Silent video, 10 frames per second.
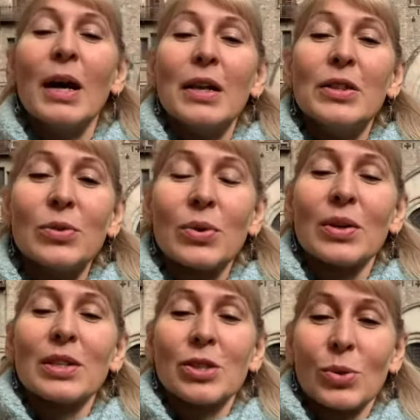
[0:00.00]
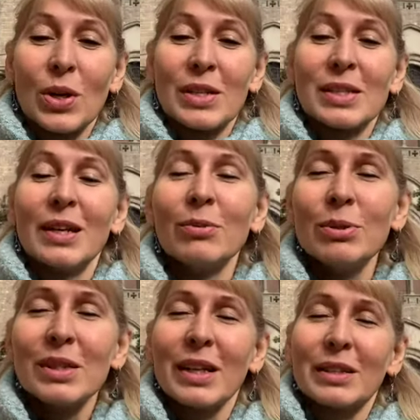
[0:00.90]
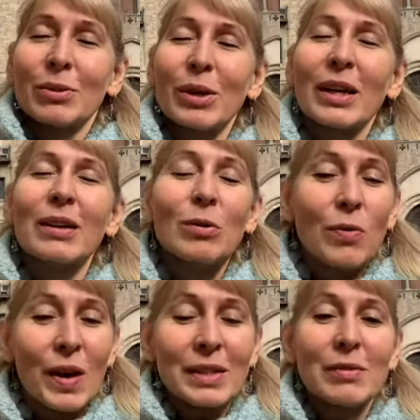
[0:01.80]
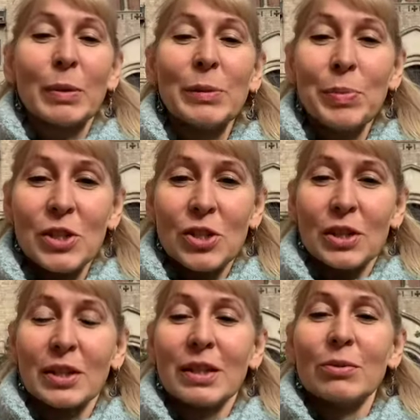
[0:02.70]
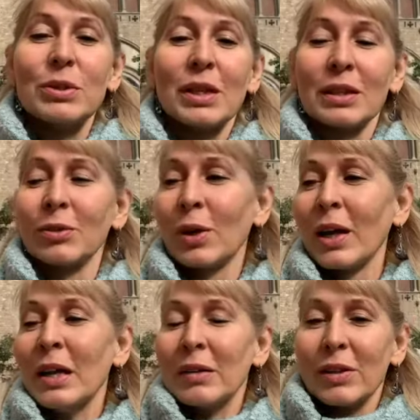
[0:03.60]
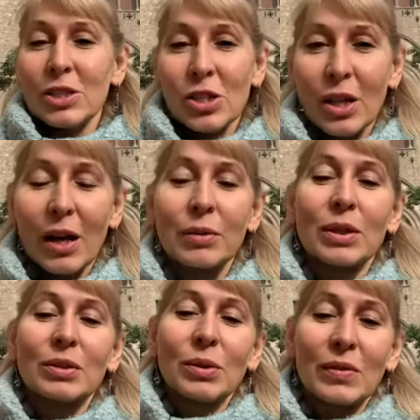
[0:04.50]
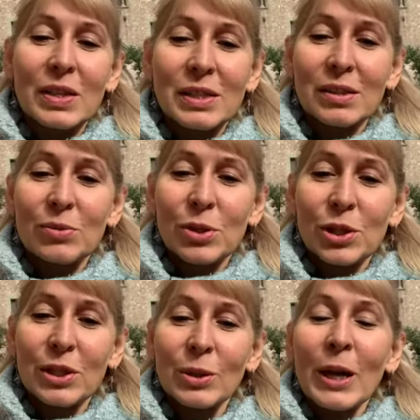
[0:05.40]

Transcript: Но еще раз, люди, которые у вас в подписчиках, люди, которые вас читают, которые вас слушают,